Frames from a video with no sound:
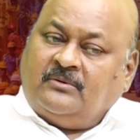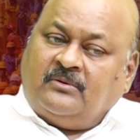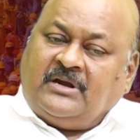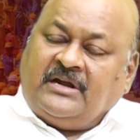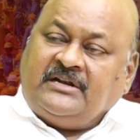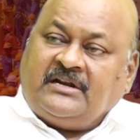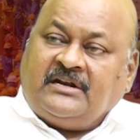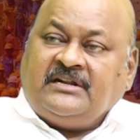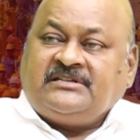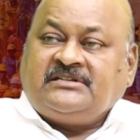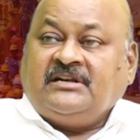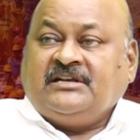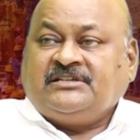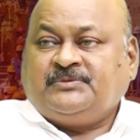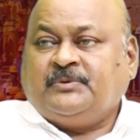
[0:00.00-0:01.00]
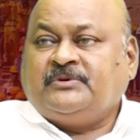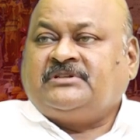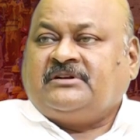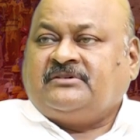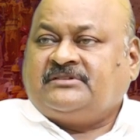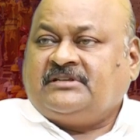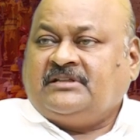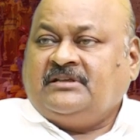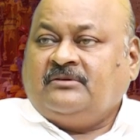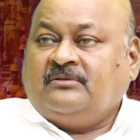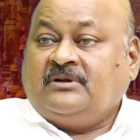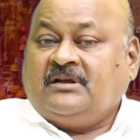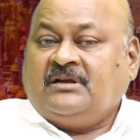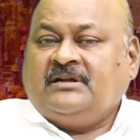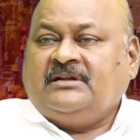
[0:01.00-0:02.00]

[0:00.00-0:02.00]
ఒక ఇంటర్నేషనల్ ఎక్స్పోజర్ వస్తుంది ఒక